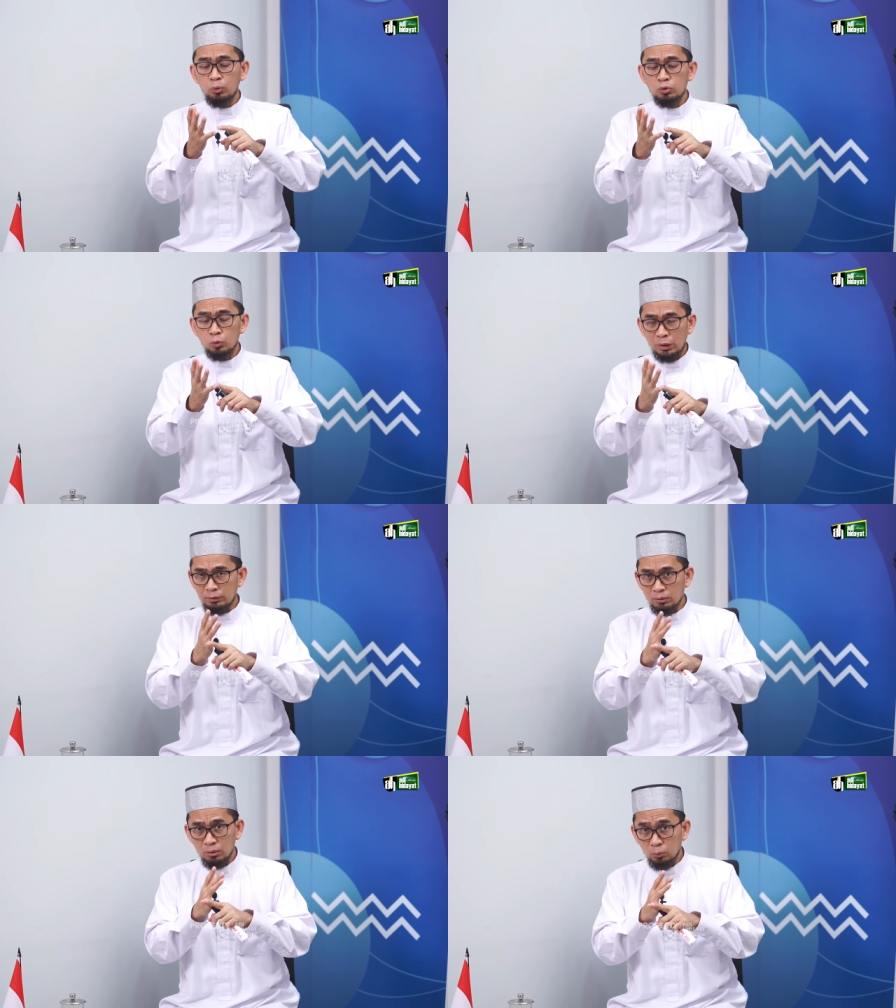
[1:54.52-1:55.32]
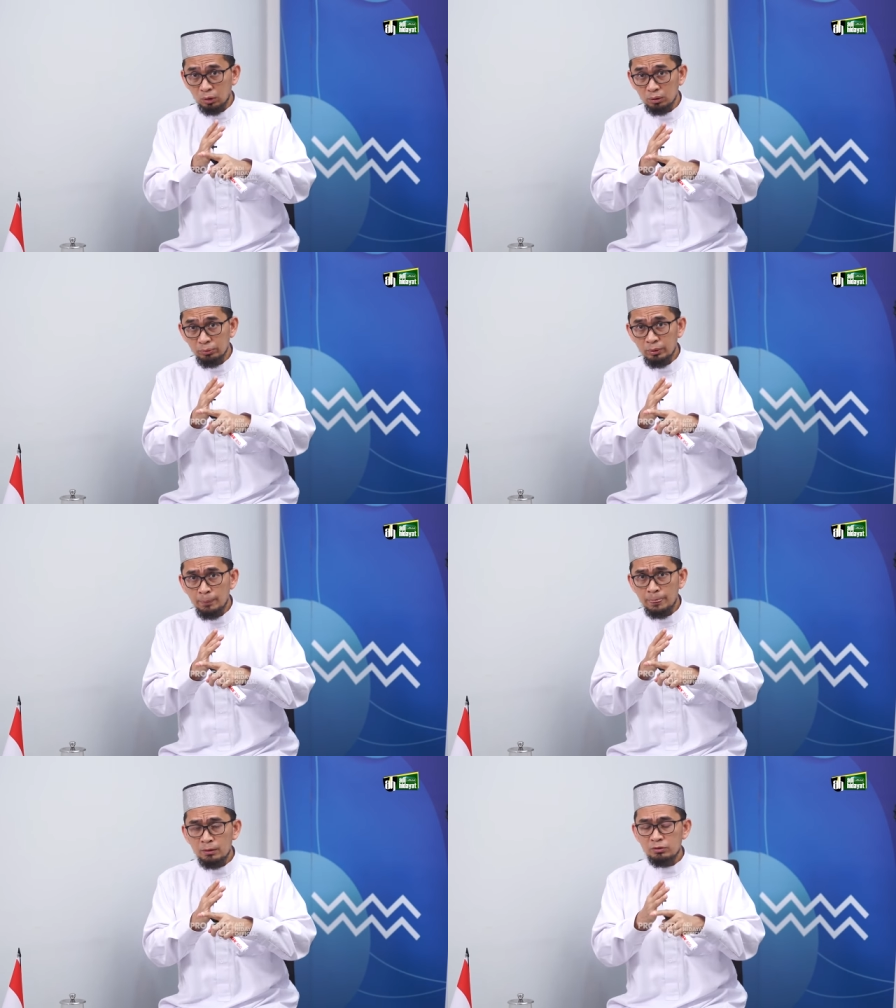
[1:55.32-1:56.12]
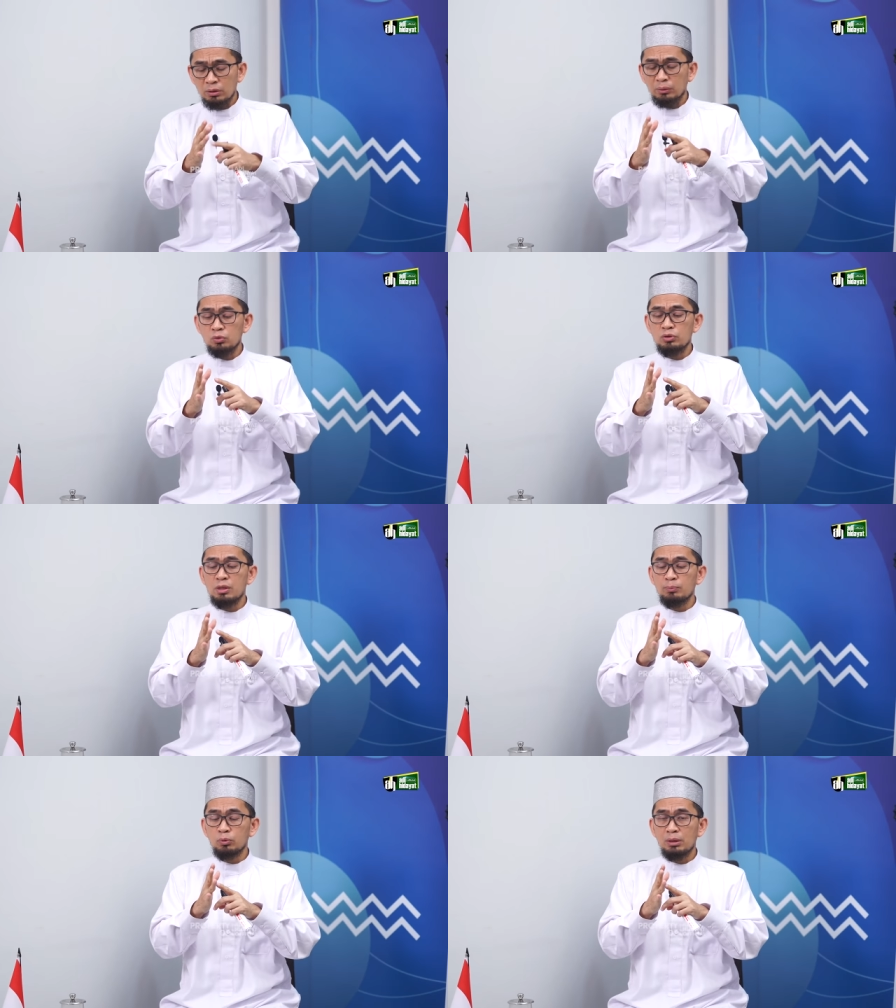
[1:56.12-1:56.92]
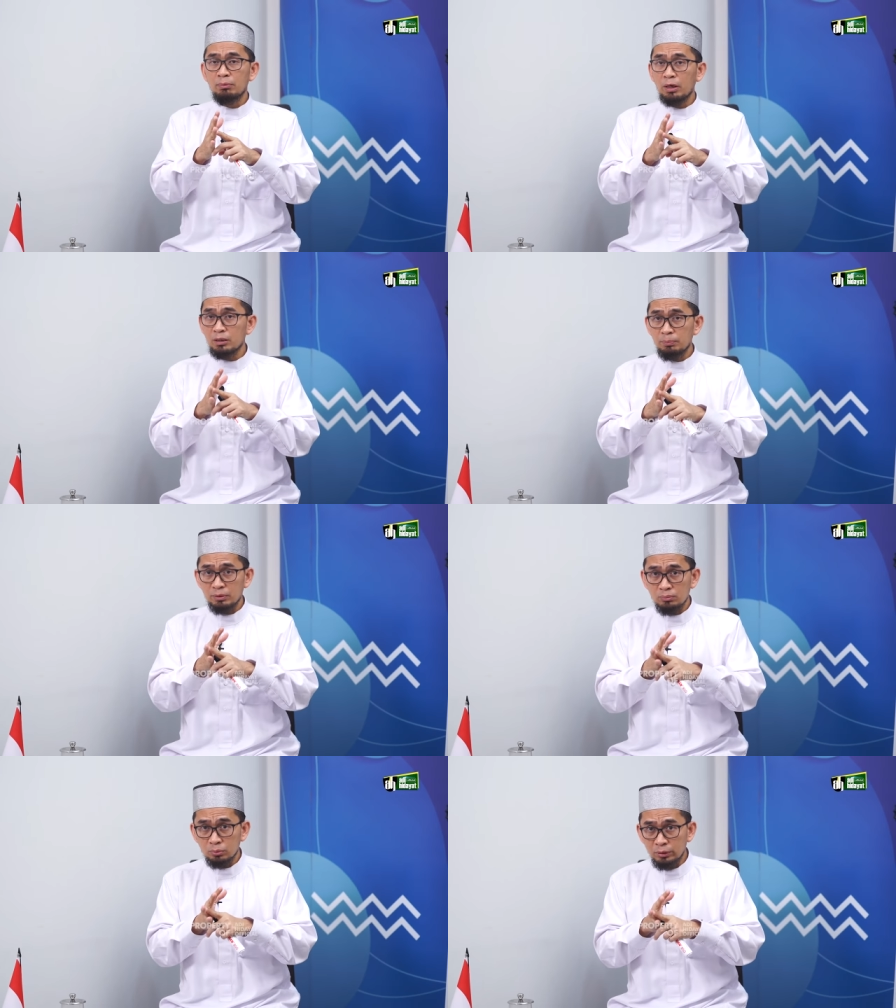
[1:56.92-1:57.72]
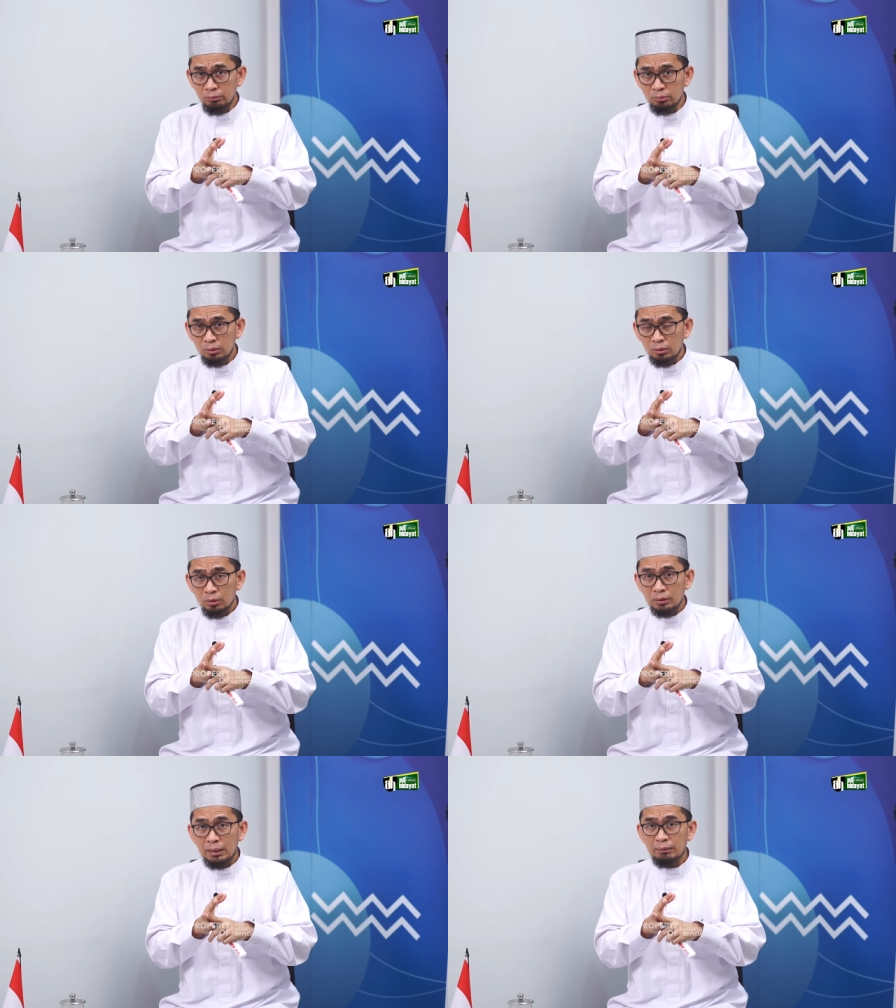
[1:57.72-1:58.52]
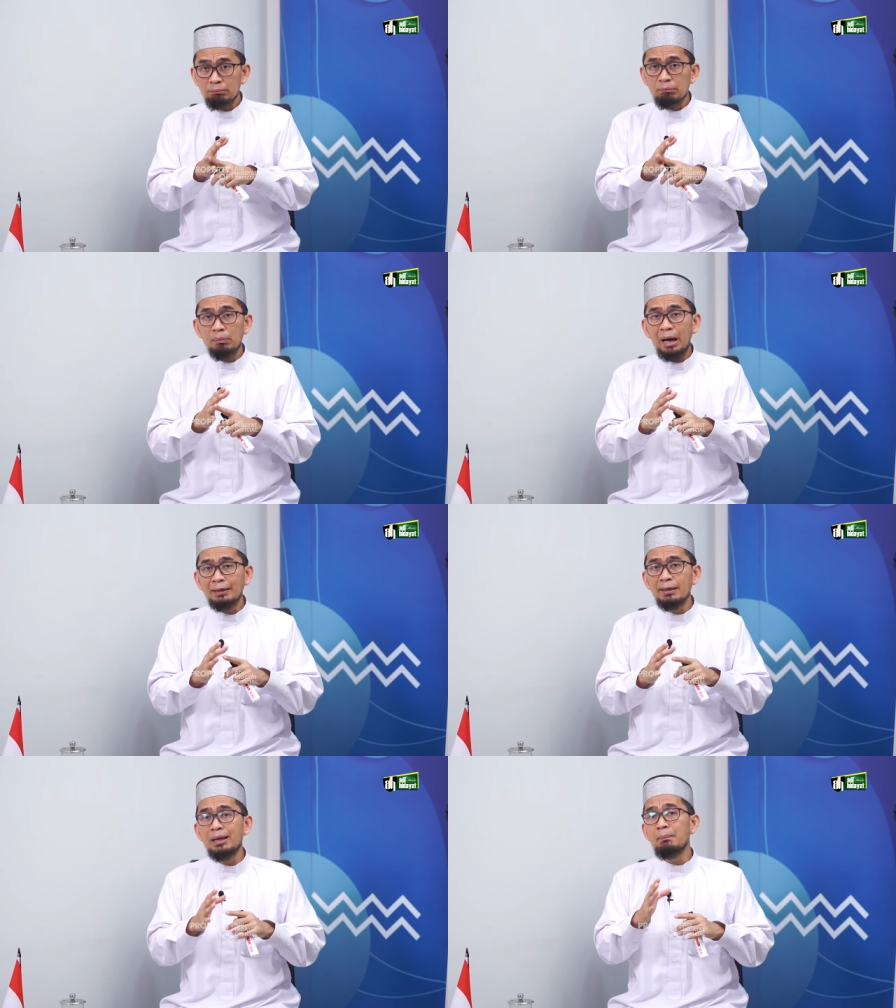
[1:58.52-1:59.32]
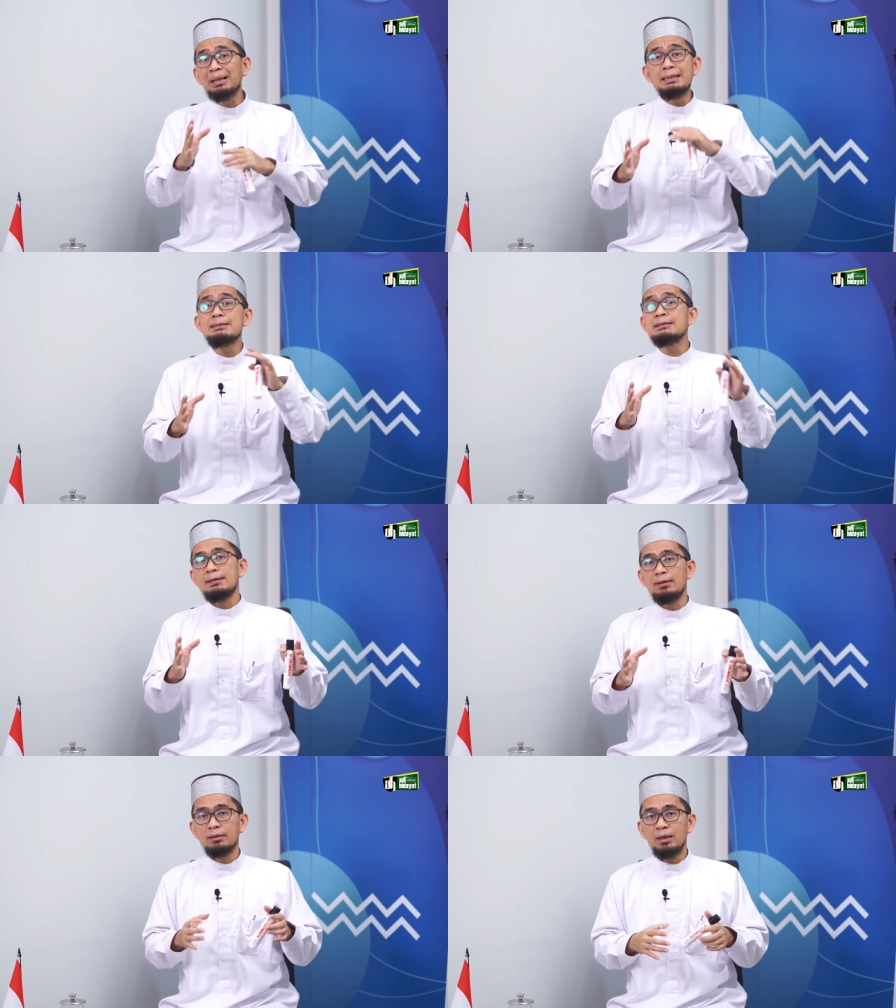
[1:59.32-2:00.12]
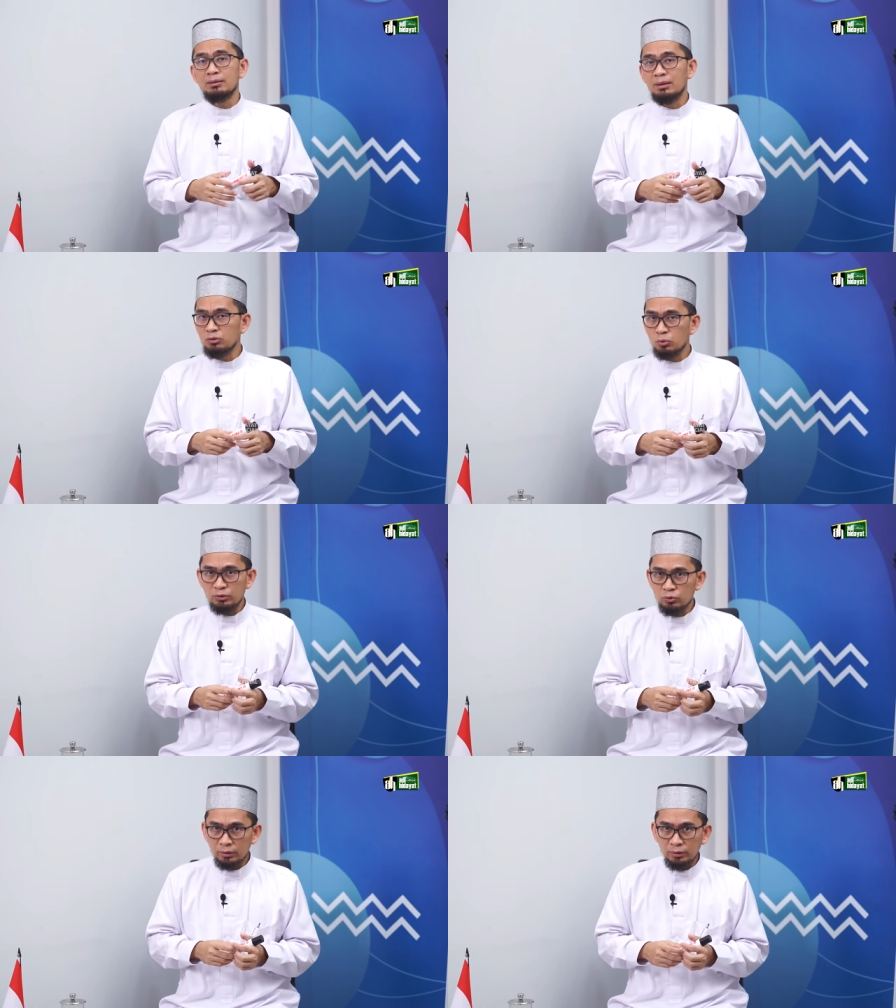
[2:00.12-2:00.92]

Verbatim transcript: surat kurang lebih 136 kali penyebutan dan ada yang merinci di antara surat-surat